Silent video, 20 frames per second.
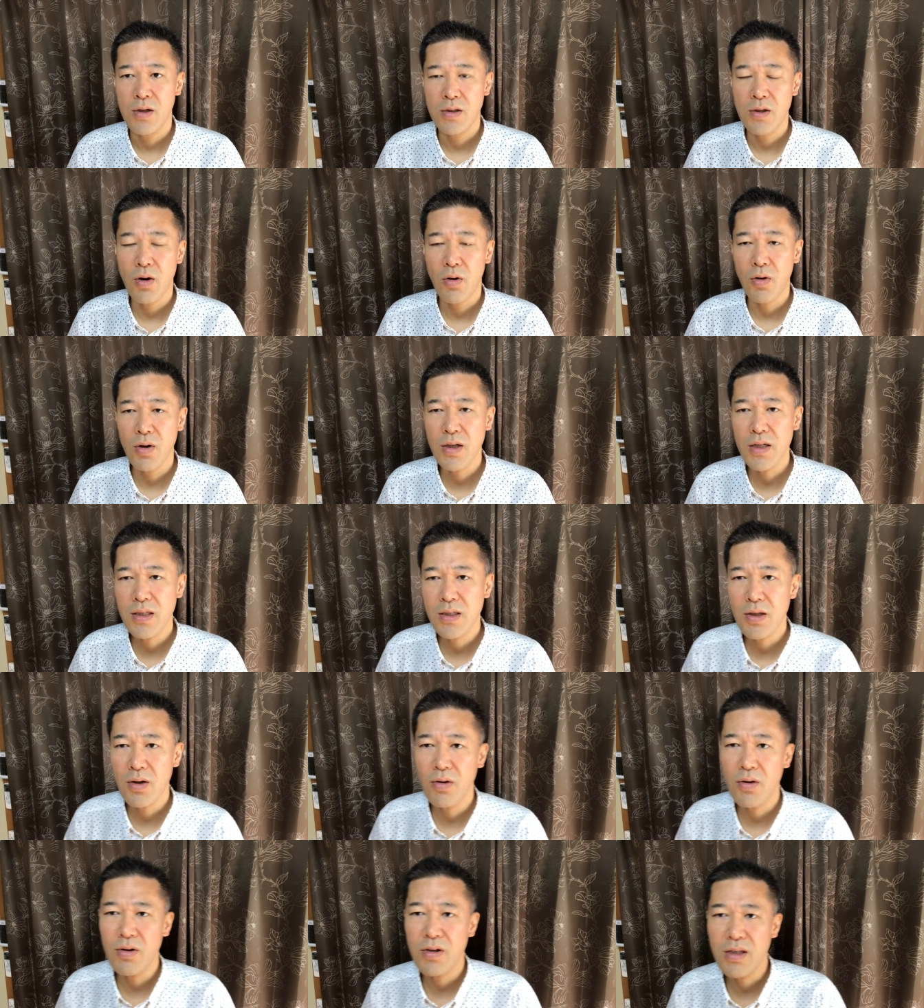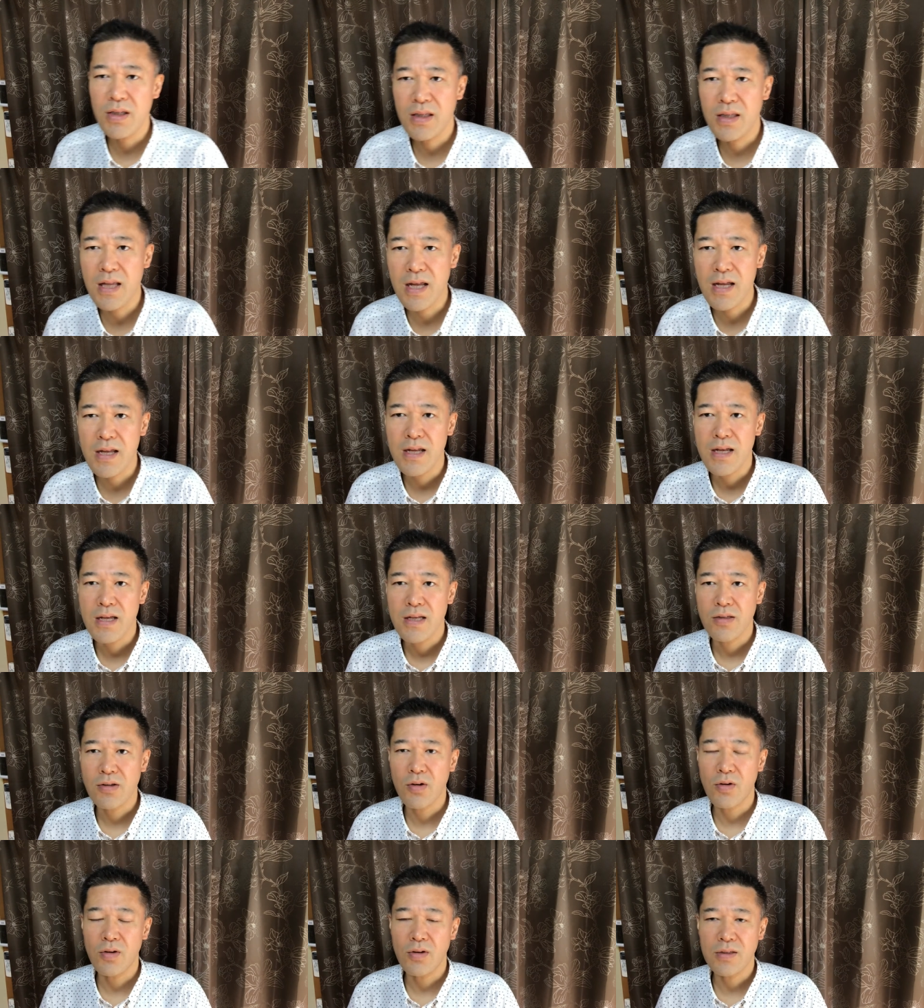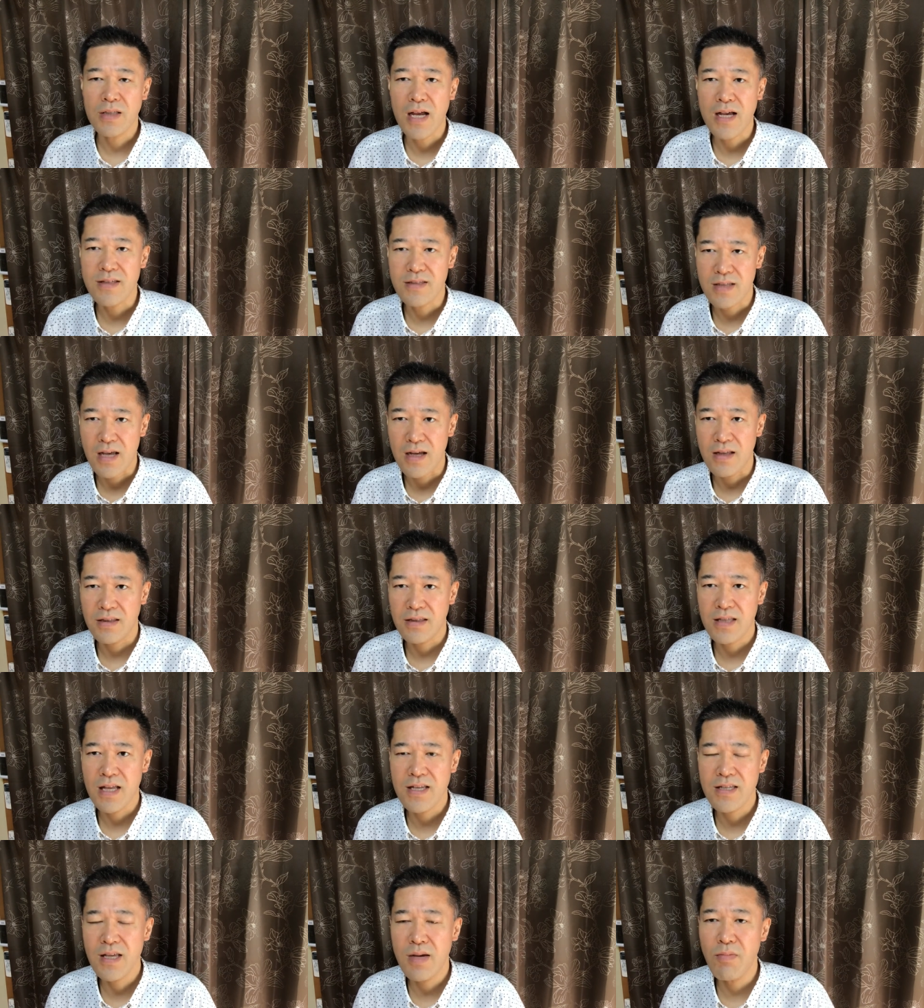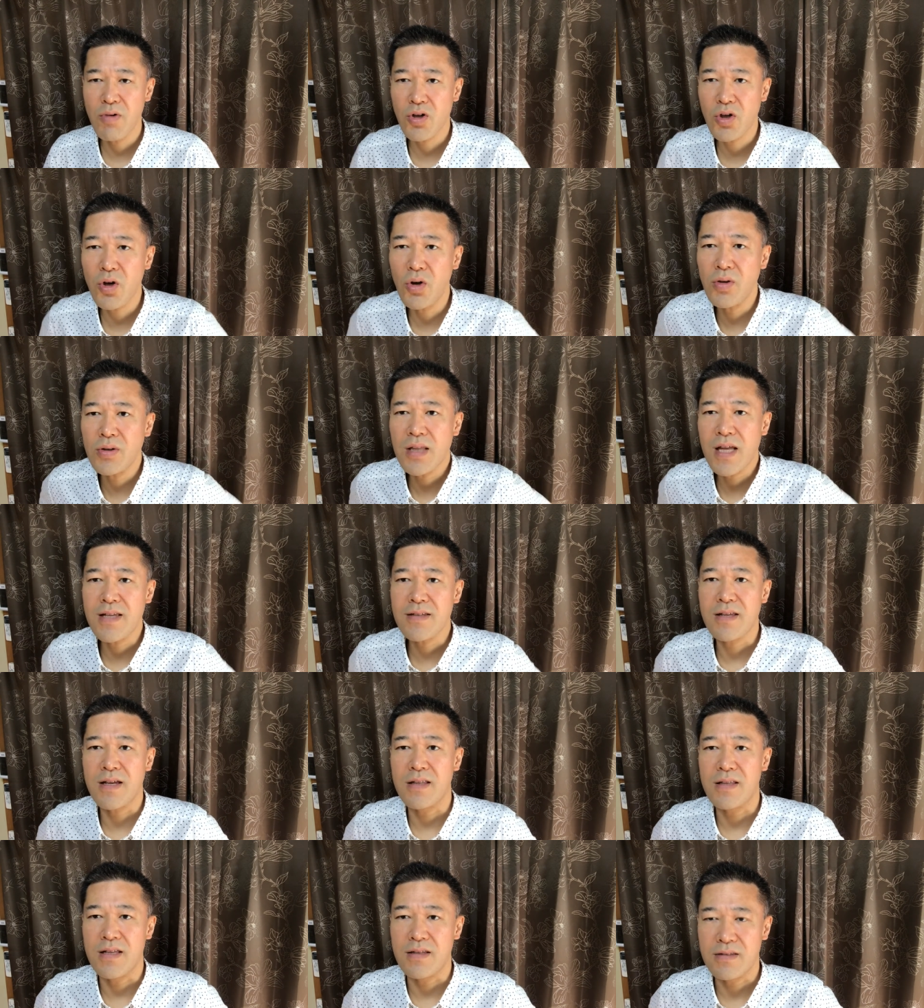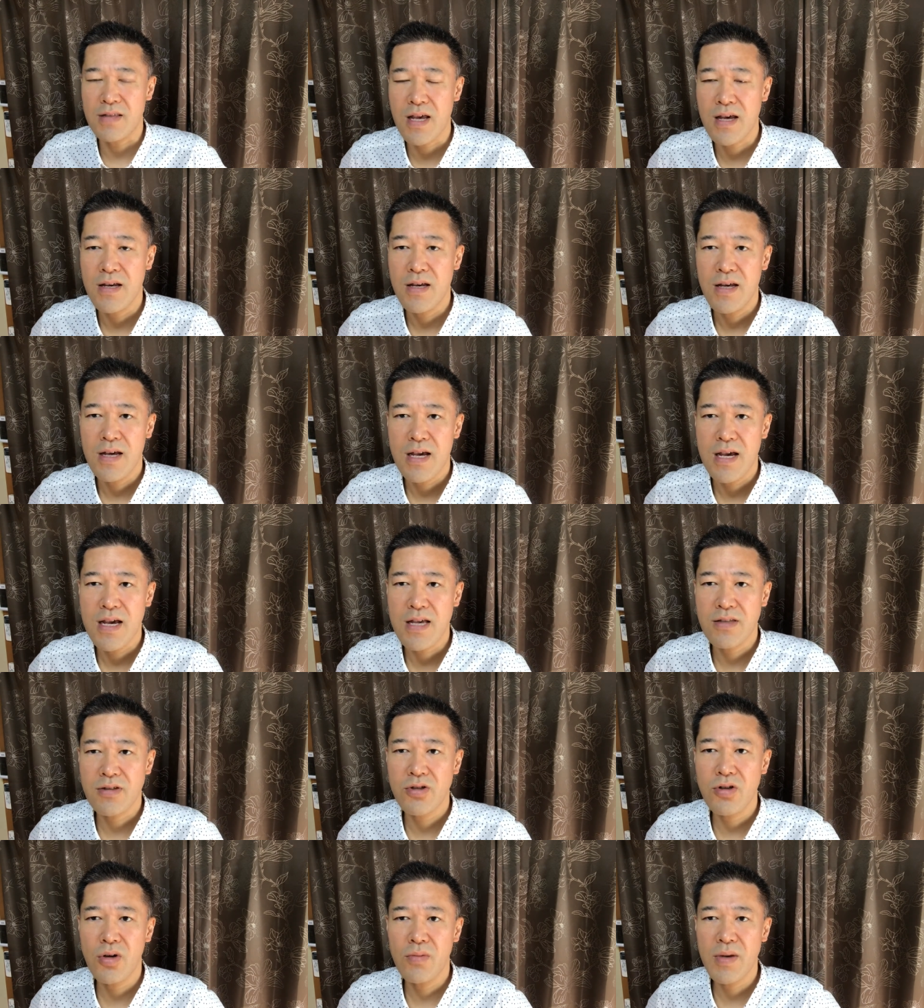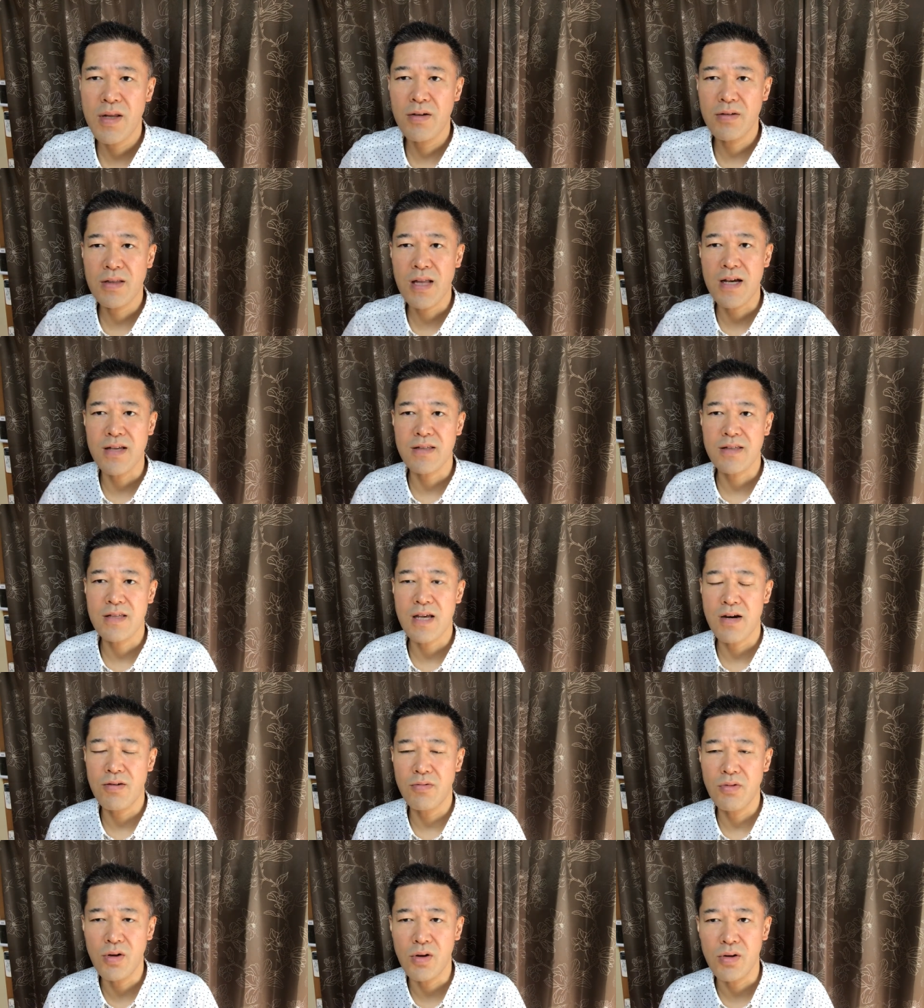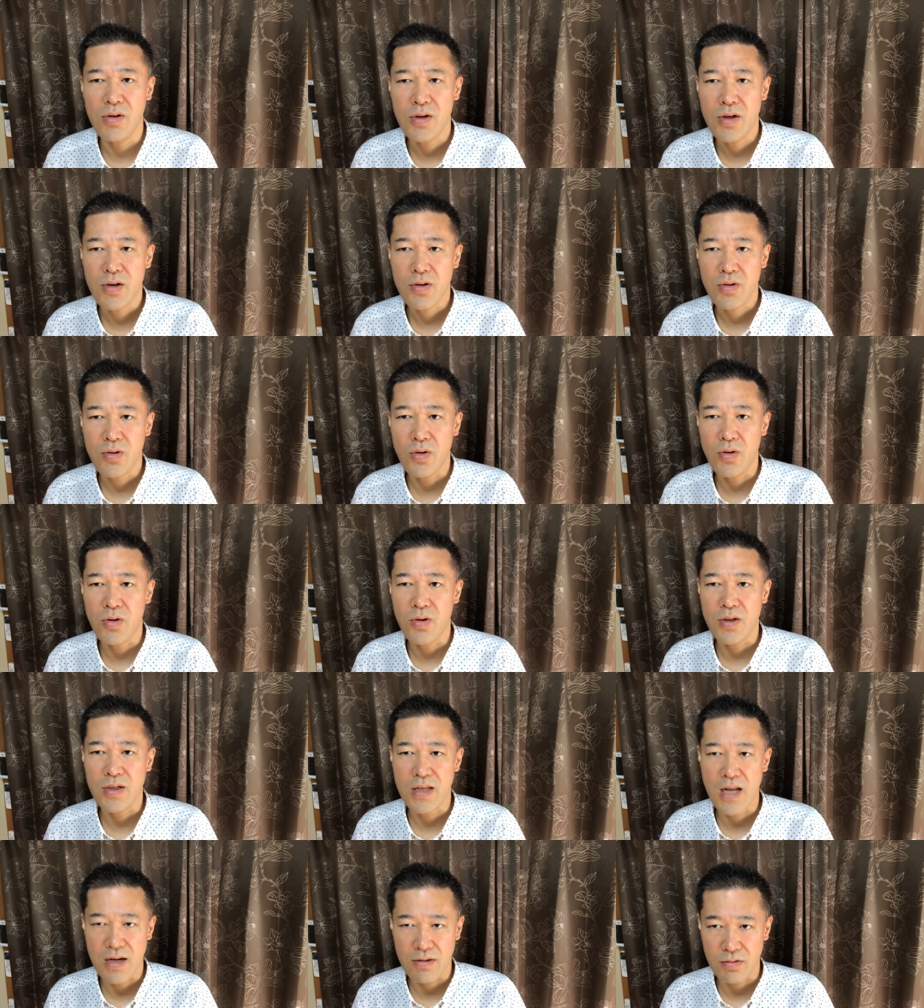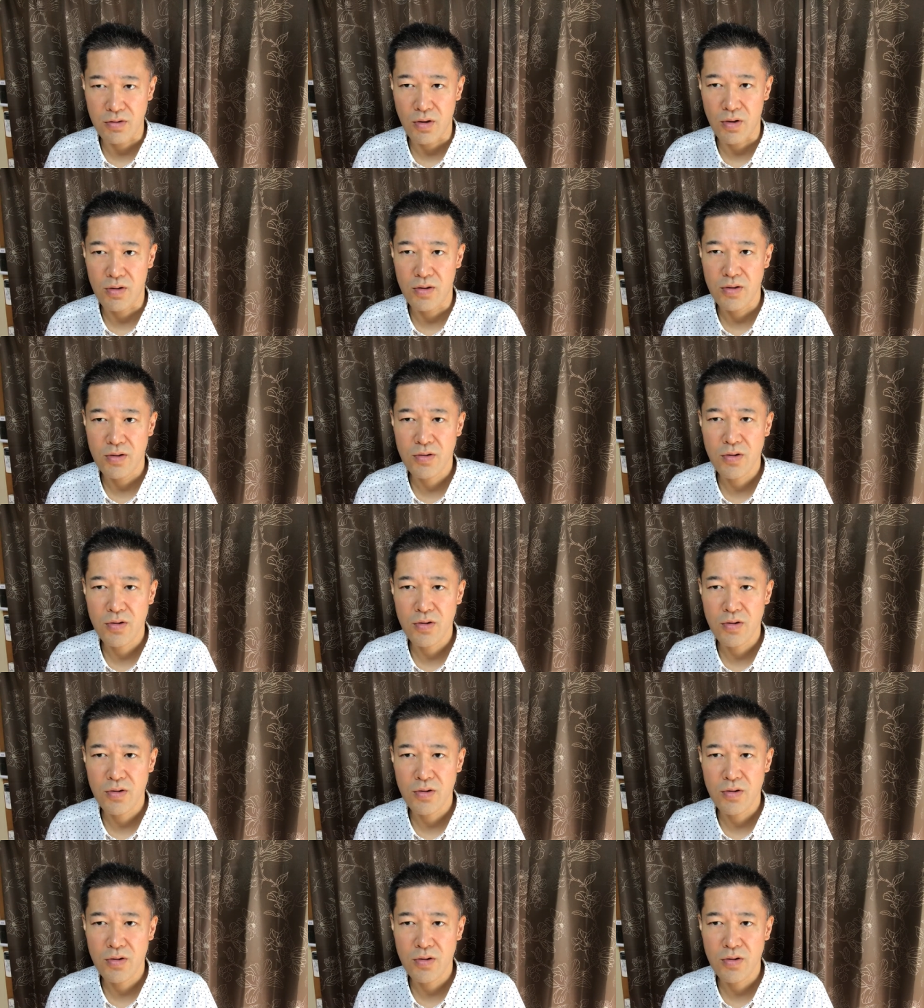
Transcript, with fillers: で置いておいて、その炭酸も強炭酸ですね、強めの炭酸をこう入れると。